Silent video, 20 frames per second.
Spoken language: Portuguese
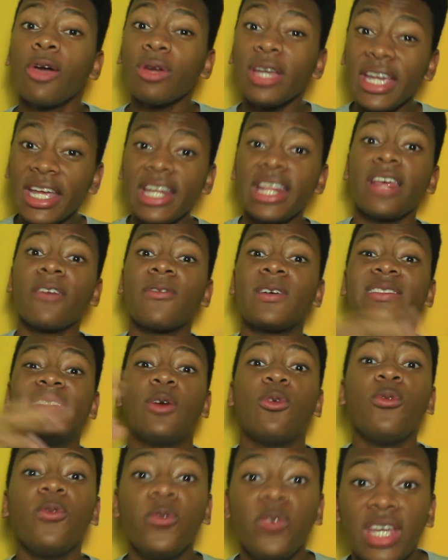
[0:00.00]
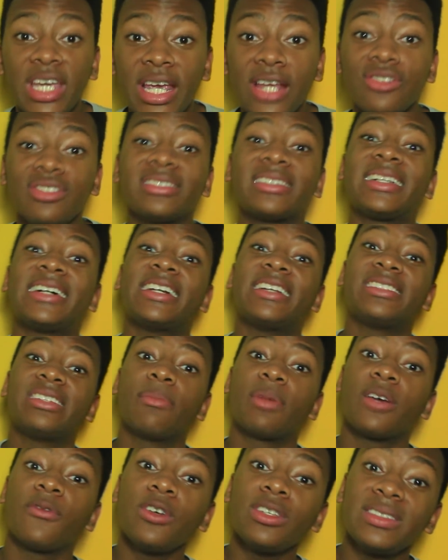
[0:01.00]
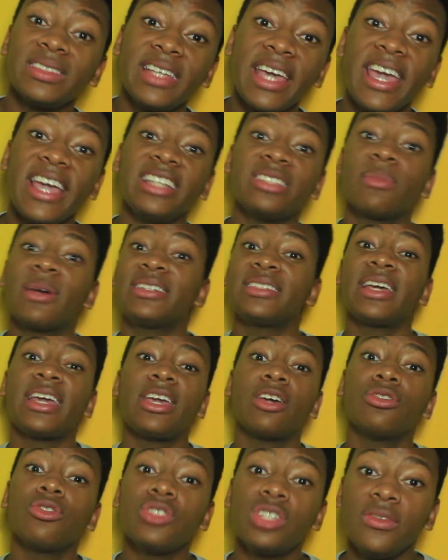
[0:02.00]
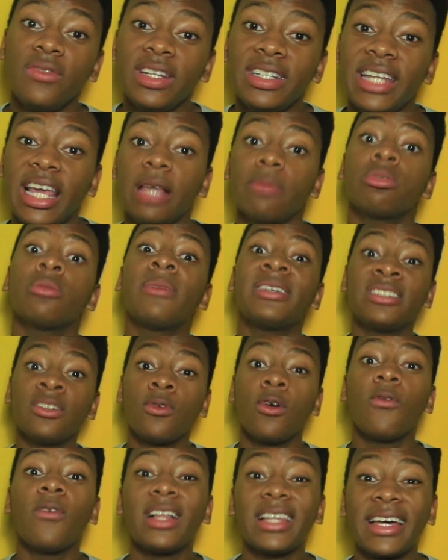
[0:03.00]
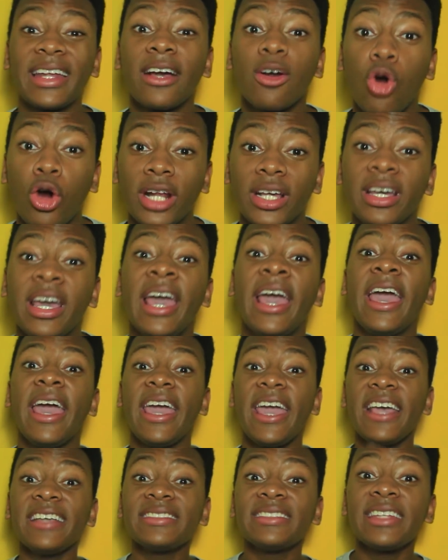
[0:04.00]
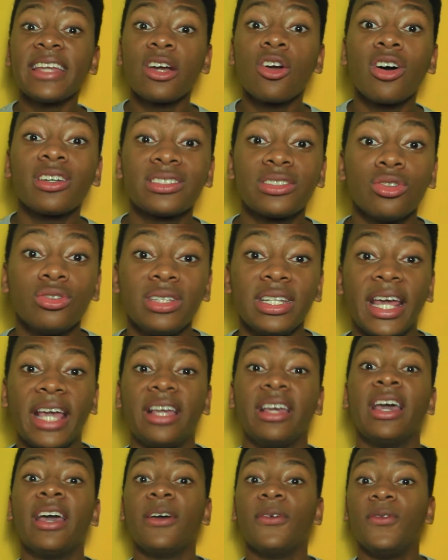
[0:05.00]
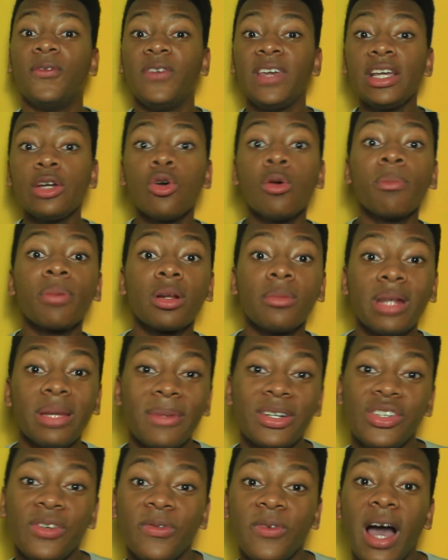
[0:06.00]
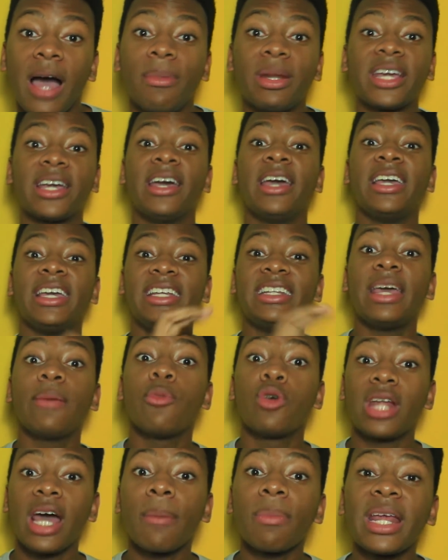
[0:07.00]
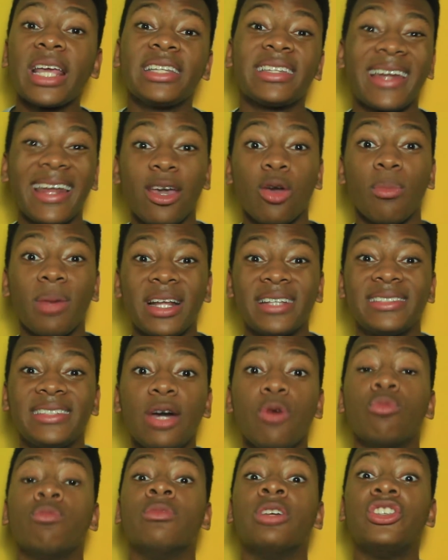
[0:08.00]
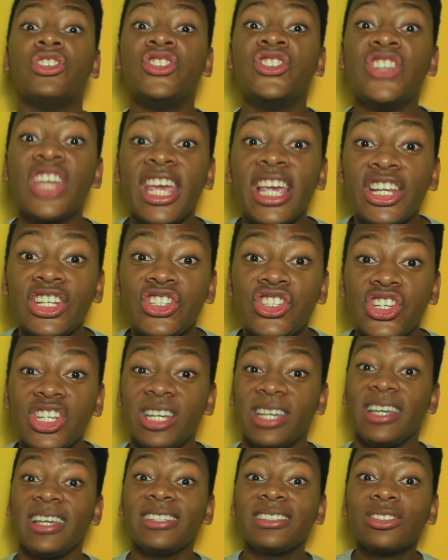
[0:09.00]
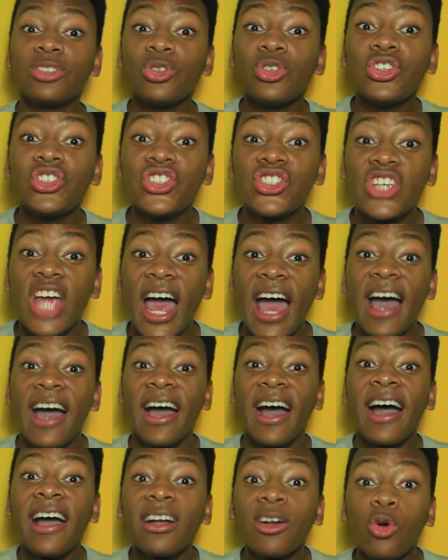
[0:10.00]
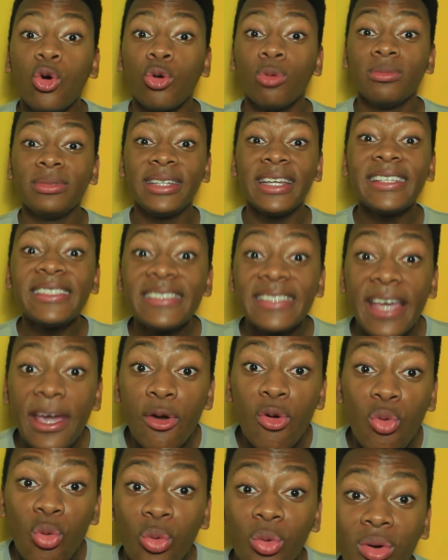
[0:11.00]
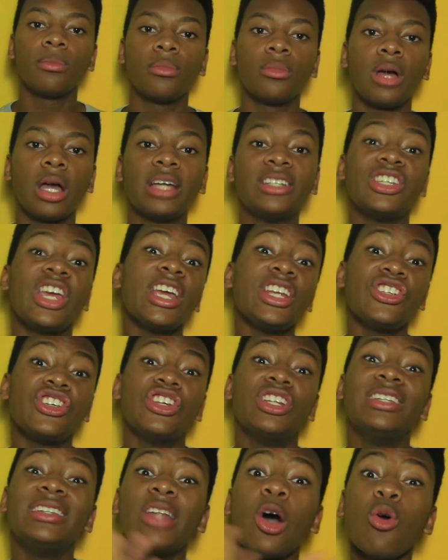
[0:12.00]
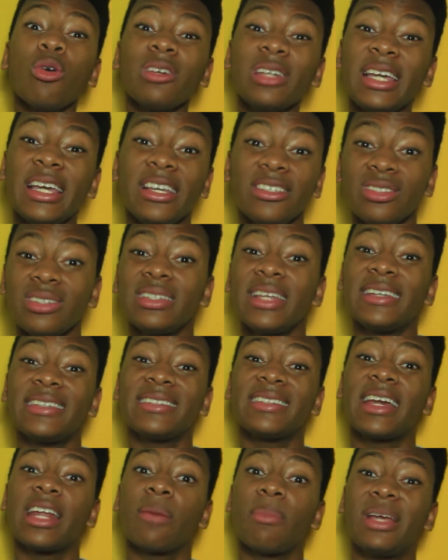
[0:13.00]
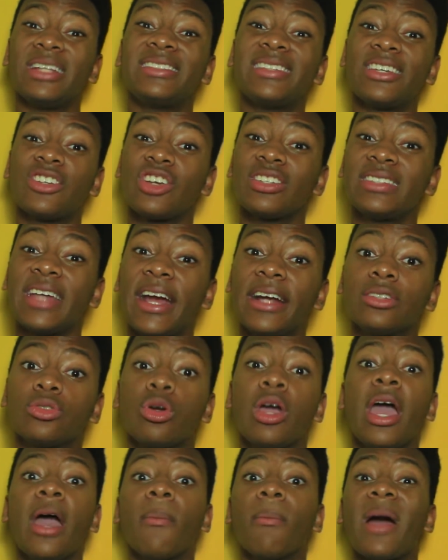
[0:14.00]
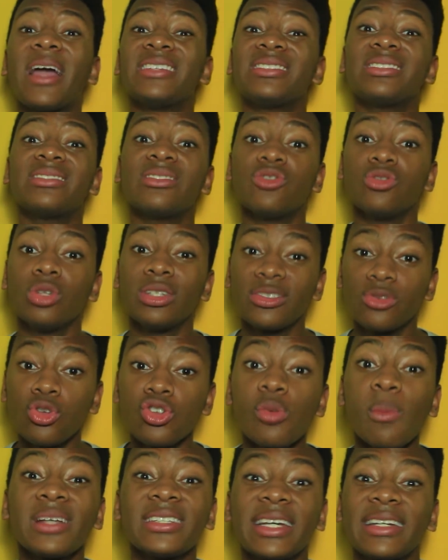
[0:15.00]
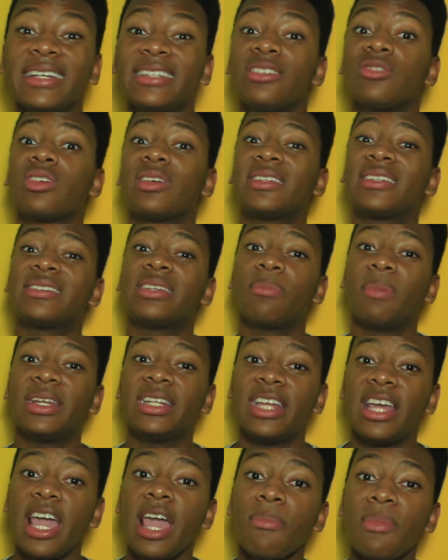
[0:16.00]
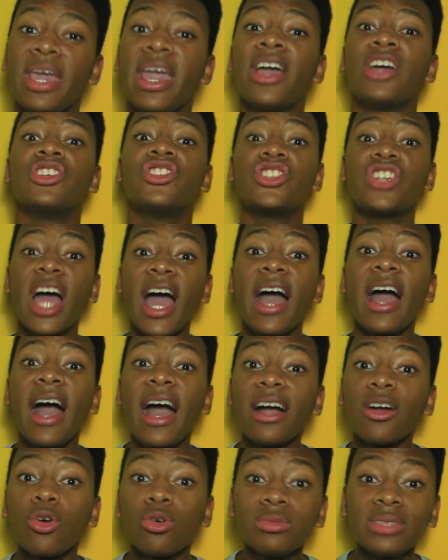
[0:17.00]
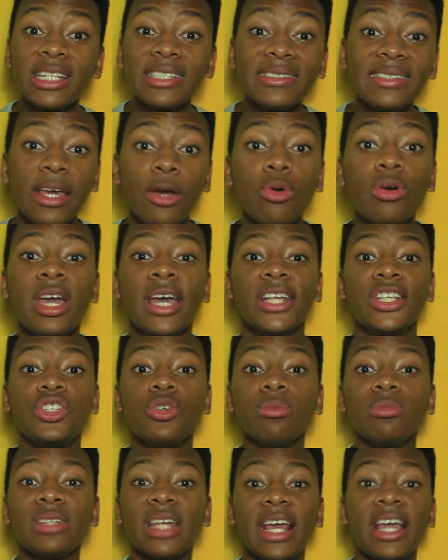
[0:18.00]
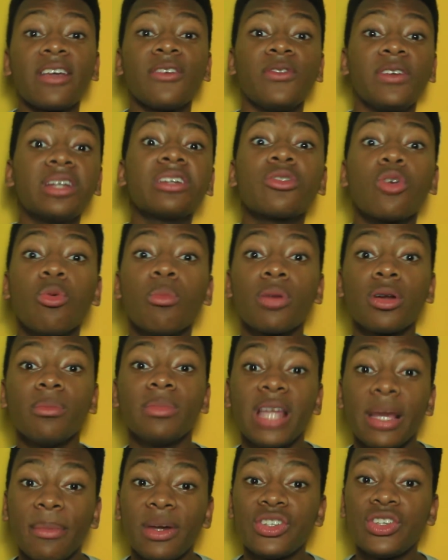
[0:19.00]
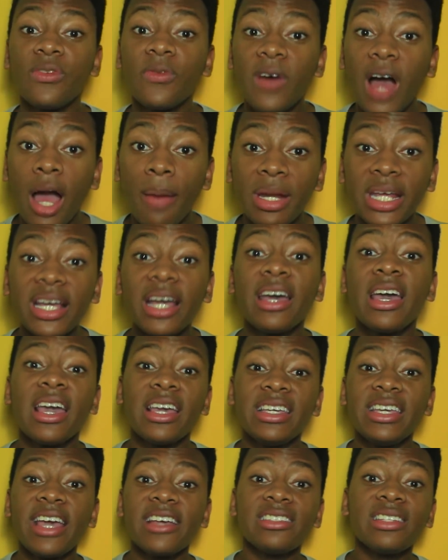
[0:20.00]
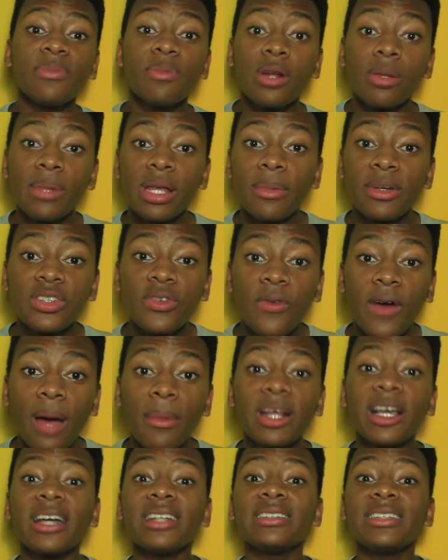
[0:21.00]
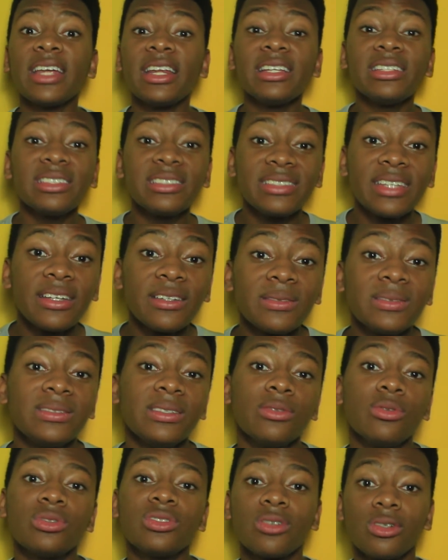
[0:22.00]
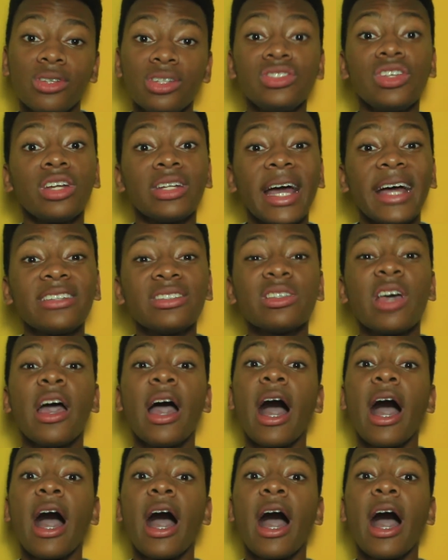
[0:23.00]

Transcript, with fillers: eu queria fazer um vídeo, esclarecer para vocês, mas aí eu não tive tempo, mas eu vou falar agora. Esse negócio do trem vir com problema de fábrica e demorar para entrar em operação, gente, isso já aconteceu. Gente, não que isso necessariamente seja certo, mas nas últimas aquisições discussões da CPTM já aconteceu de um trem vir com problemas de fábrica e esses problemas de fábrica terem que ser sido solucionados